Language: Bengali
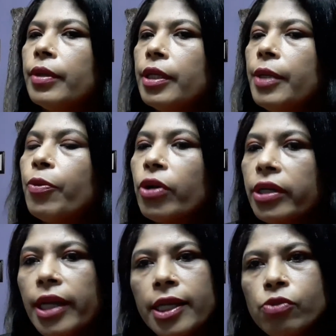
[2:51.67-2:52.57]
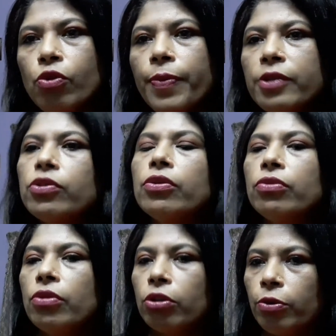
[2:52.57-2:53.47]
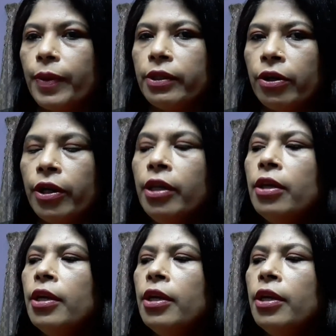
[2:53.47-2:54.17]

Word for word: রিপোর্টারটি এস গ্রুপের যদি কোনো রক্তপাত হয়